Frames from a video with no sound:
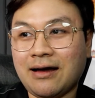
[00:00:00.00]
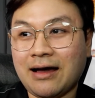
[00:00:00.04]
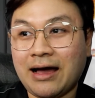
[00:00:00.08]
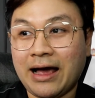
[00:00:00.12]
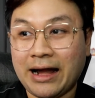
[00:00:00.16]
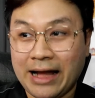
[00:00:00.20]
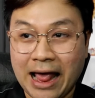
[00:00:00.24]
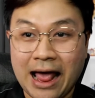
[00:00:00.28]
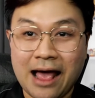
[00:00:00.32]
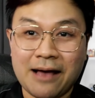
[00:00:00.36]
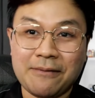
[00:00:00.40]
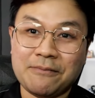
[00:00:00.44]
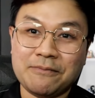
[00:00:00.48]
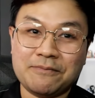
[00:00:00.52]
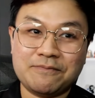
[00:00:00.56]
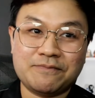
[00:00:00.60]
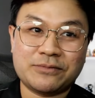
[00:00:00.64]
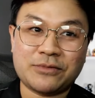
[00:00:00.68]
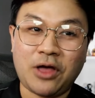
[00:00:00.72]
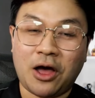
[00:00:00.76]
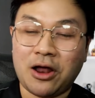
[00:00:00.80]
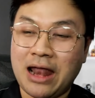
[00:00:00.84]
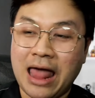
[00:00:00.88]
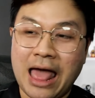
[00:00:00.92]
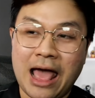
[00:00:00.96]
อันเนี้ย
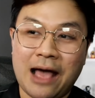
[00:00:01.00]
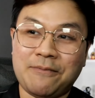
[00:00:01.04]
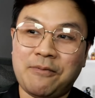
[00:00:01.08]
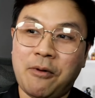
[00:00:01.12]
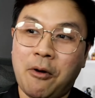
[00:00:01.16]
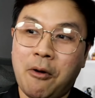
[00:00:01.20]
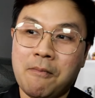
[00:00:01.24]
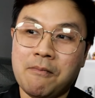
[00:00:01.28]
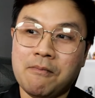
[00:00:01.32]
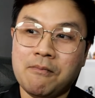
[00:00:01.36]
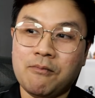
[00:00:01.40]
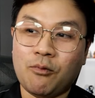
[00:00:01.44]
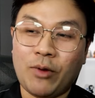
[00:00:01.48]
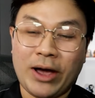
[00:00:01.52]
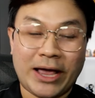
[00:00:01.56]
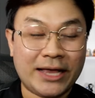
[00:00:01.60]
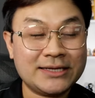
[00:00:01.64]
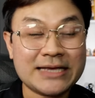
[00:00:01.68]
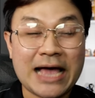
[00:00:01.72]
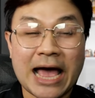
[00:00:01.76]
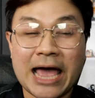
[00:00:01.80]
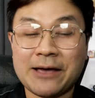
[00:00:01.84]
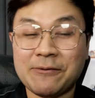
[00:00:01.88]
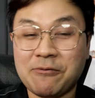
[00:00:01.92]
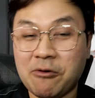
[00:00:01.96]
ตอนแรกผมไว้
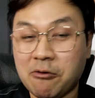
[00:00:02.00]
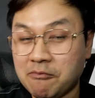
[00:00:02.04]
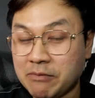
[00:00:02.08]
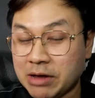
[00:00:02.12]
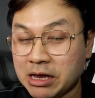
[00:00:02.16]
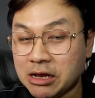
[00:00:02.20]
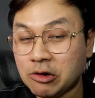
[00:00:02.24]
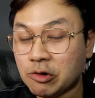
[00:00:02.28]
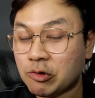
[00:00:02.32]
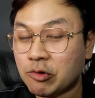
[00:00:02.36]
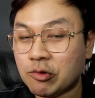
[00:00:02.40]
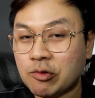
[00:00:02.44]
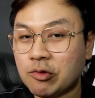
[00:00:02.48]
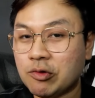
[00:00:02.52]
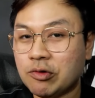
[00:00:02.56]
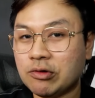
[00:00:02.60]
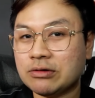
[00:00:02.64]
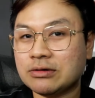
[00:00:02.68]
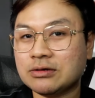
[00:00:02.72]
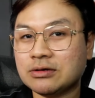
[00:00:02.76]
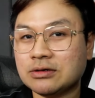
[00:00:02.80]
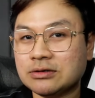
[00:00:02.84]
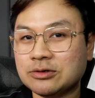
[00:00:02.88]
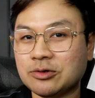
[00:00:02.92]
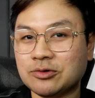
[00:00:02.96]
ใจผมไม่รู้สุด